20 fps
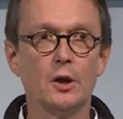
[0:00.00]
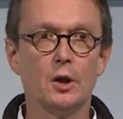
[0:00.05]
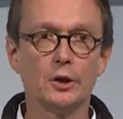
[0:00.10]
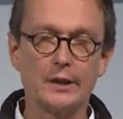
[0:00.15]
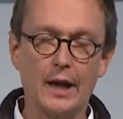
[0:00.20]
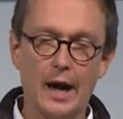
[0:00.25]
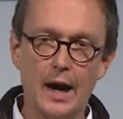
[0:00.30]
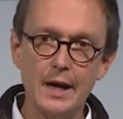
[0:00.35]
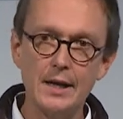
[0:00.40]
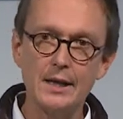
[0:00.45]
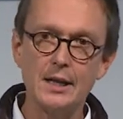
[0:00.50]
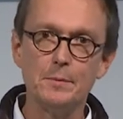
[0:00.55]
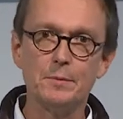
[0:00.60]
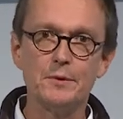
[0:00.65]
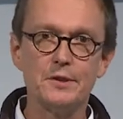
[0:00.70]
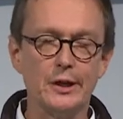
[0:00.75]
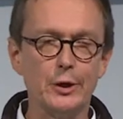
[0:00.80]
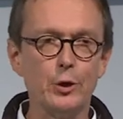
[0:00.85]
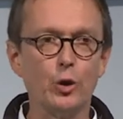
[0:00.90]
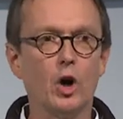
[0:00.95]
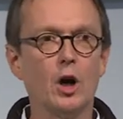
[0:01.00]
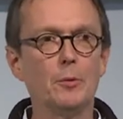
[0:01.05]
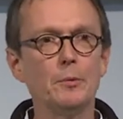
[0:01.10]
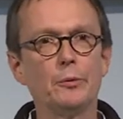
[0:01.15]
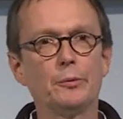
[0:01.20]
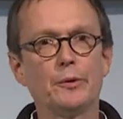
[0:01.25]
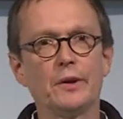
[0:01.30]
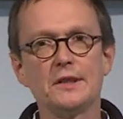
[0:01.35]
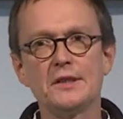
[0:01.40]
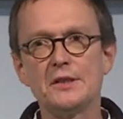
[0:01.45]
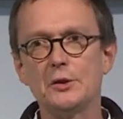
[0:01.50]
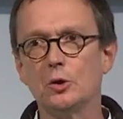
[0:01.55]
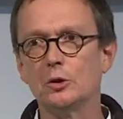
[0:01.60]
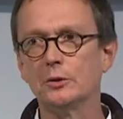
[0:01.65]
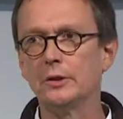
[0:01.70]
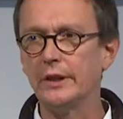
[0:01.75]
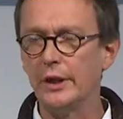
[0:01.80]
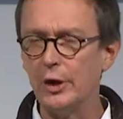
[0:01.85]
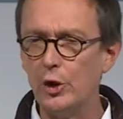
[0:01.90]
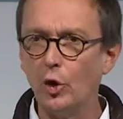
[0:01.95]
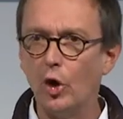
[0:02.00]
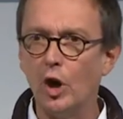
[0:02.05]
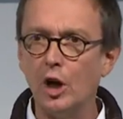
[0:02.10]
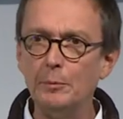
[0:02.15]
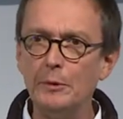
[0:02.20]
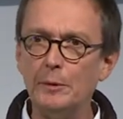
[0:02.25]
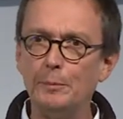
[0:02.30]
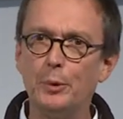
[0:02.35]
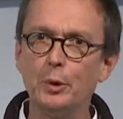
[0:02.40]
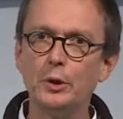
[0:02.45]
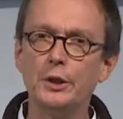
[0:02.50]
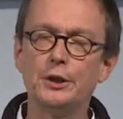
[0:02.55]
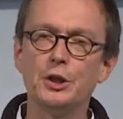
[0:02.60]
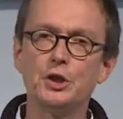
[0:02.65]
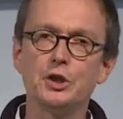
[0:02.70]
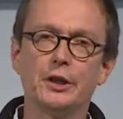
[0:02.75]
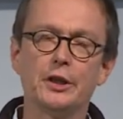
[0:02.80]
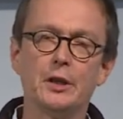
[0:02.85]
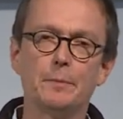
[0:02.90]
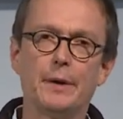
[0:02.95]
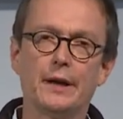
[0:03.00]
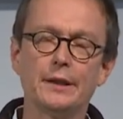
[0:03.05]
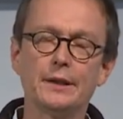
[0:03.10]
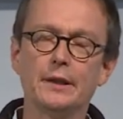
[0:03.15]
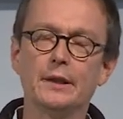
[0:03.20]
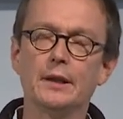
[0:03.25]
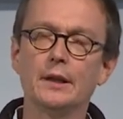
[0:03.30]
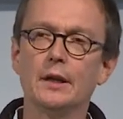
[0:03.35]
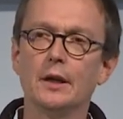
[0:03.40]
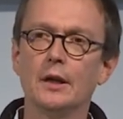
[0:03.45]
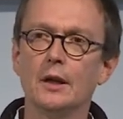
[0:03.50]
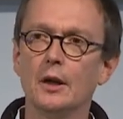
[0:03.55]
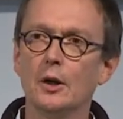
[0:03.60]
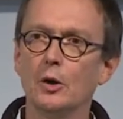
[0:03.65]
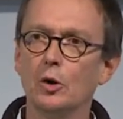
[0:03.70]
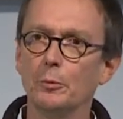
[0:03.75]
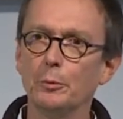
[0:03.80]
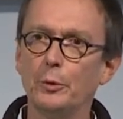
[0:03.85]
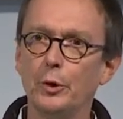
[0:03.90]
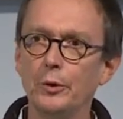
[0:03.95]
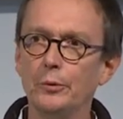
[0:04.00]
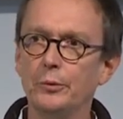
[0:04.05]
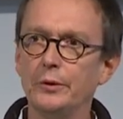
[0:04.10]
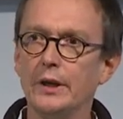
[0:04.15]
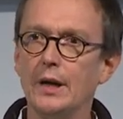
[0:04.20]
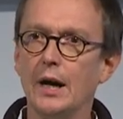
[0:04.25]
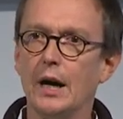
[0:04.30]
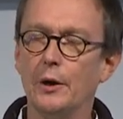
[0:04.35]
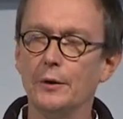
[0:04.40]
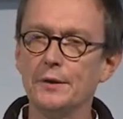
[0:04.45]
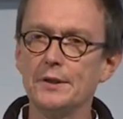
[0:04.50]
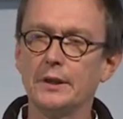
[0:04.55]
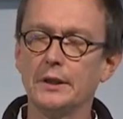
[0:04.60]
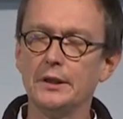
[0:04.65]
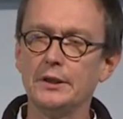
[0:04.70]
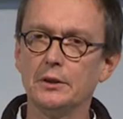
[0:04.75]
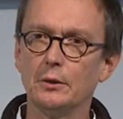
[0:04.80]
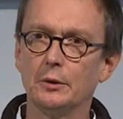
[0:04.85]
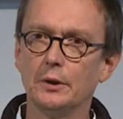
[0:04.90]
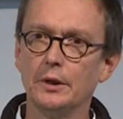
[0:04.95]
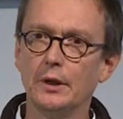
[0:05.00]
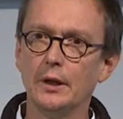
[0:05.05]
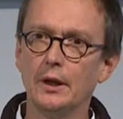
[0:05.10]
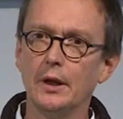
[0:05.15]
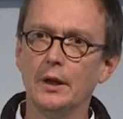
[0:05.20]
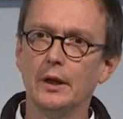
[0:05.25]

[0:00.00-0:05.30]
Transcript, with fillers: Auch da gibt es enorme Friktionen, enorme politische Debatten um künftige Ausrichtungen,